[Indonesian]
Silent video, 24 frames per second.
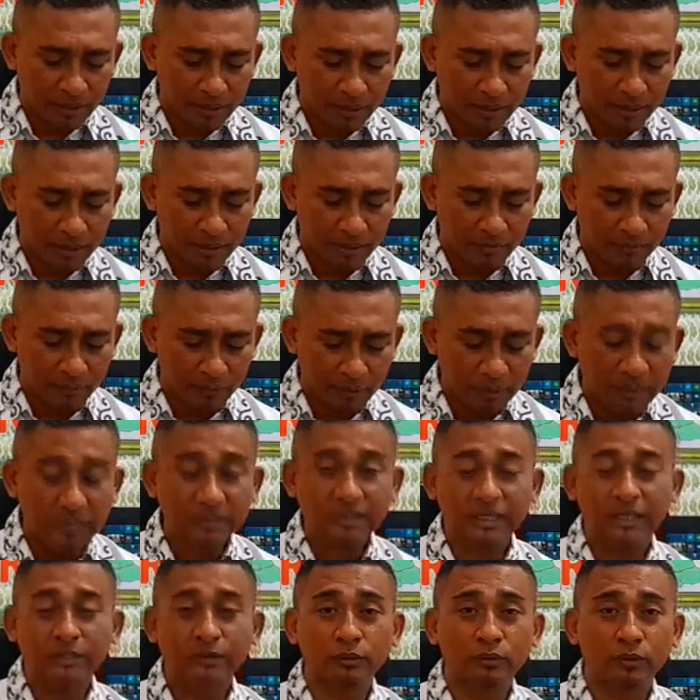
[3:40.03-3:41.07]
Eh, mungkin
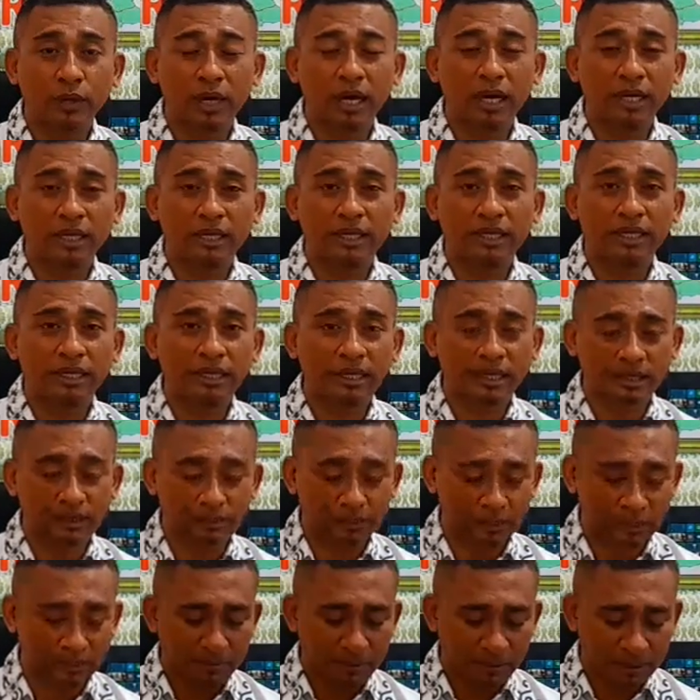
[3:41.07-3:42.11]
satu dua hari ini ya
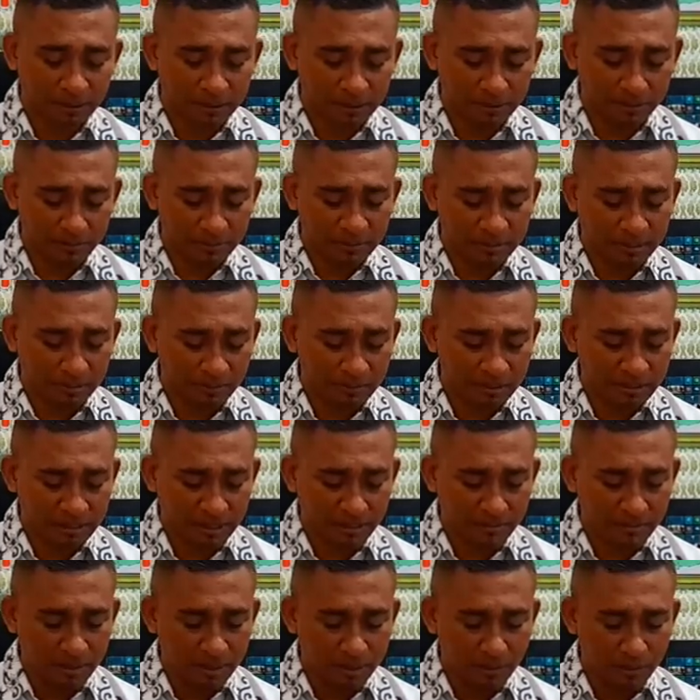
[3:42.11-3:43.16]
teman-teman kita bisa
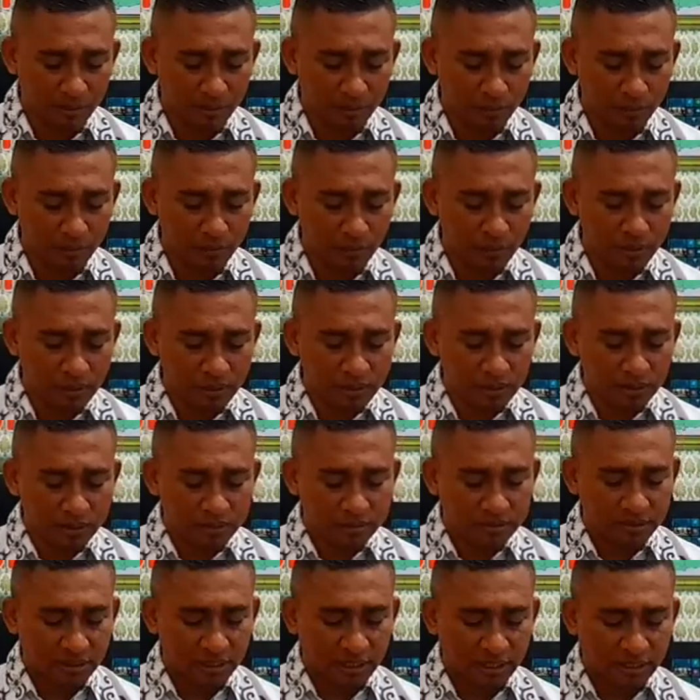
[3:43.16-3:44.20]
bersabar dulu
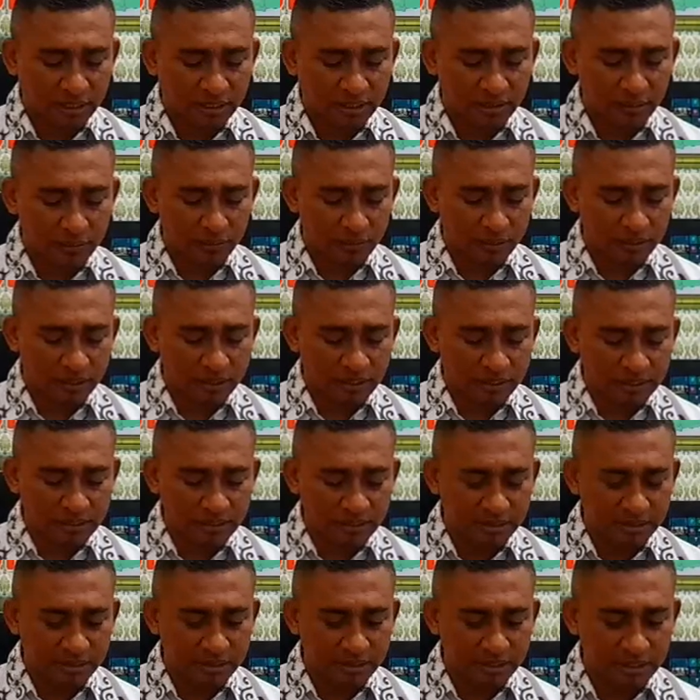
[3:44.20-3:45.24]
setelah adanya
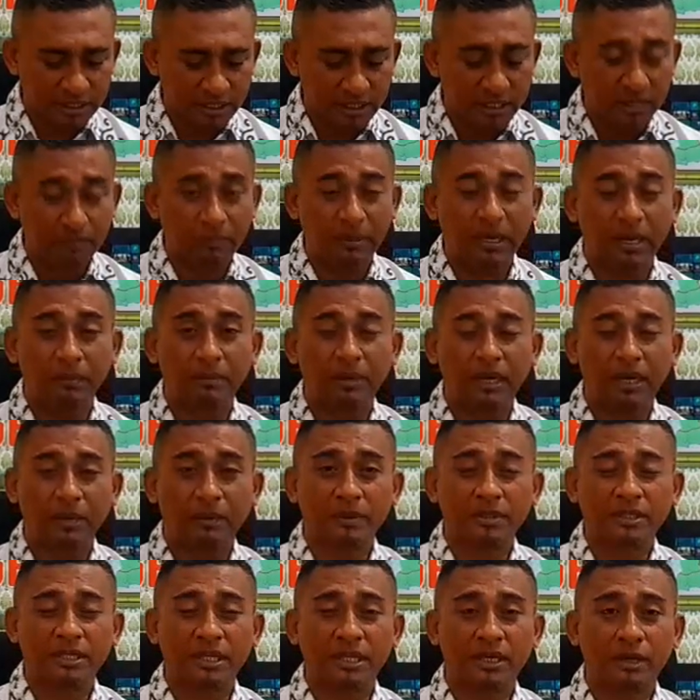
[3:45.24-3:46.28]
koordinasi dari Kepala
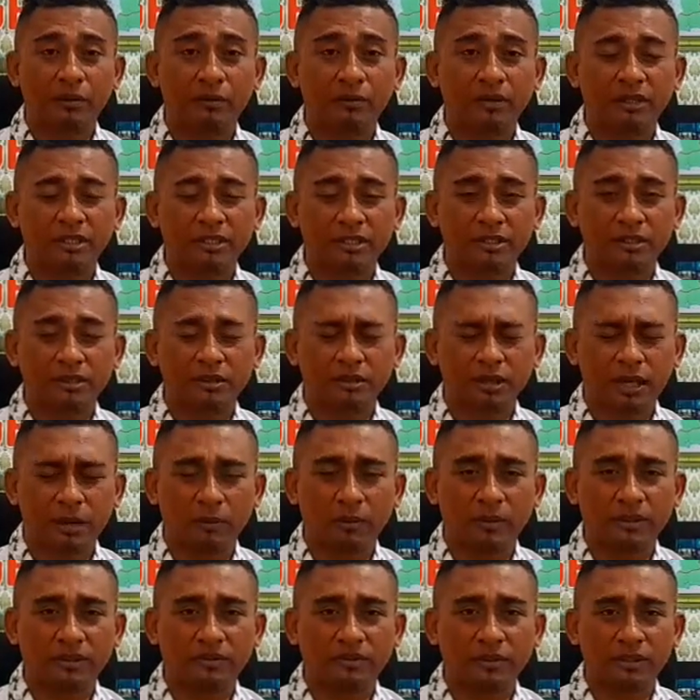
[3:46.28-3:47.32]
dan
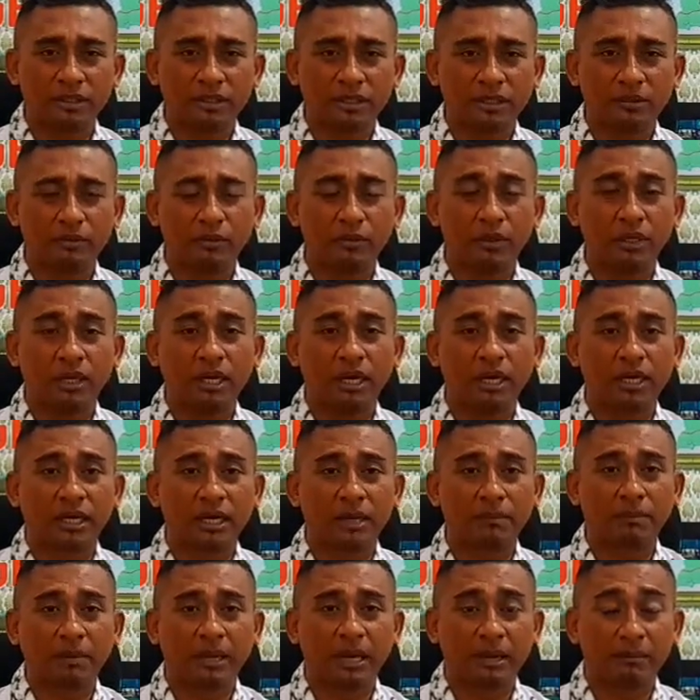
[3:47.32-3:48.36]
Kabupaten Flores Timur dengan
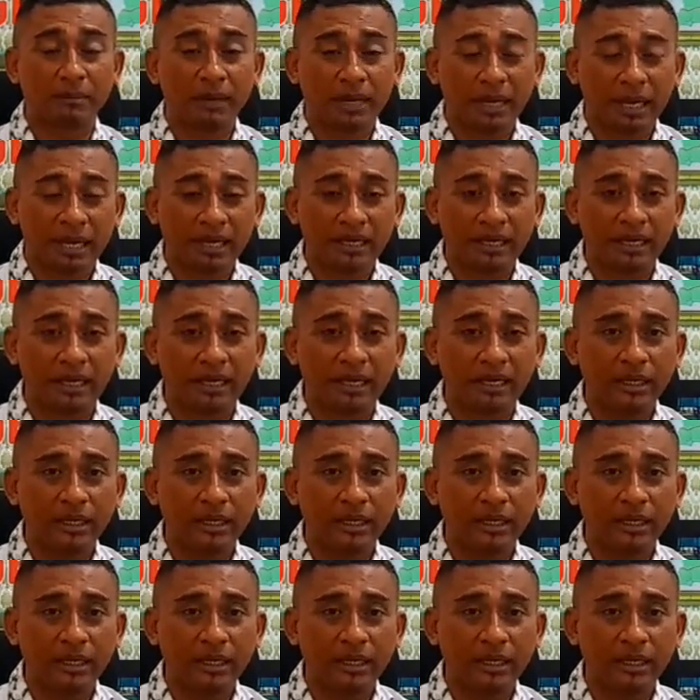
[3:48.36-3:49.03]
Kepala BKD, e,